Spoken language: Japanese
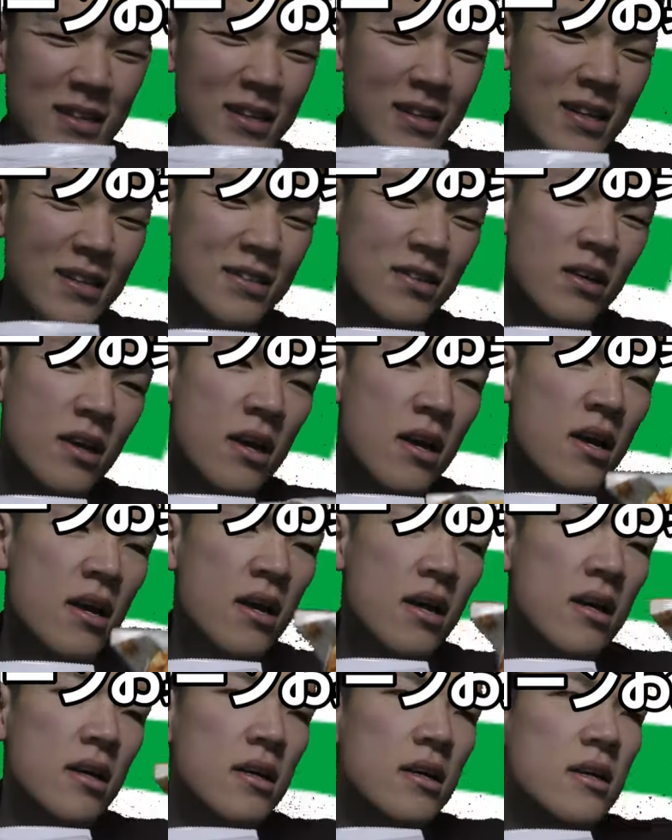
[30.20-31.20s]
いいで
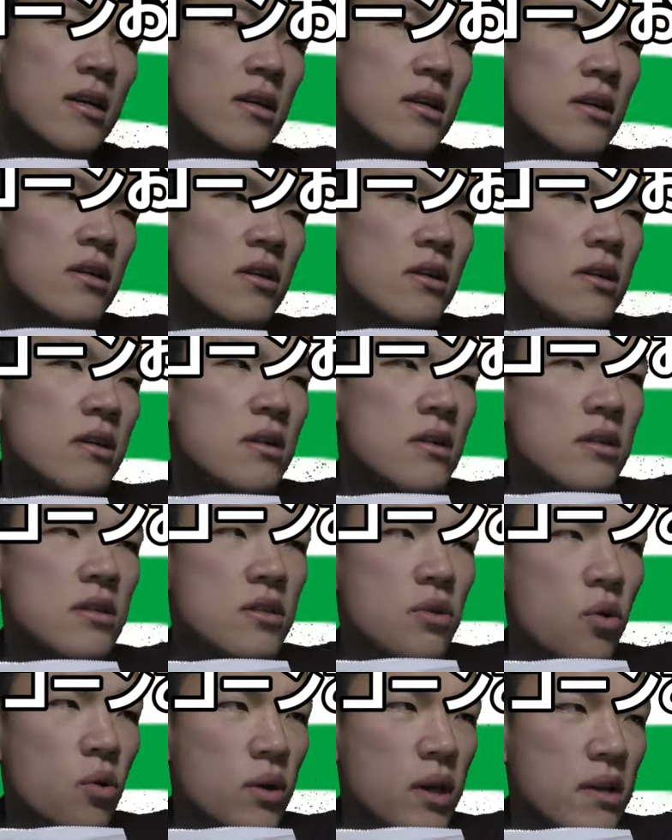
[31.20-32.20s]
す
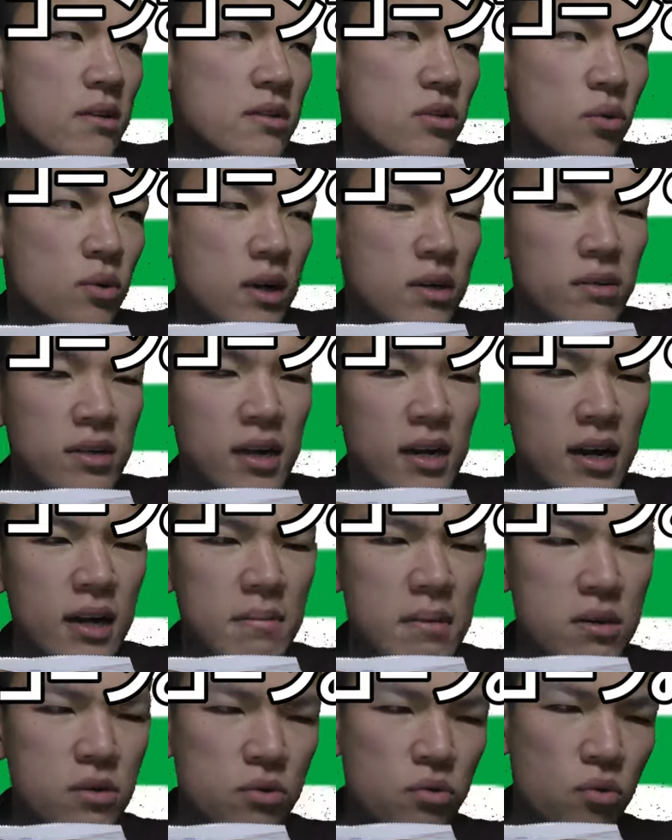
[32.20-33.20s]
とろける食感のキャラメル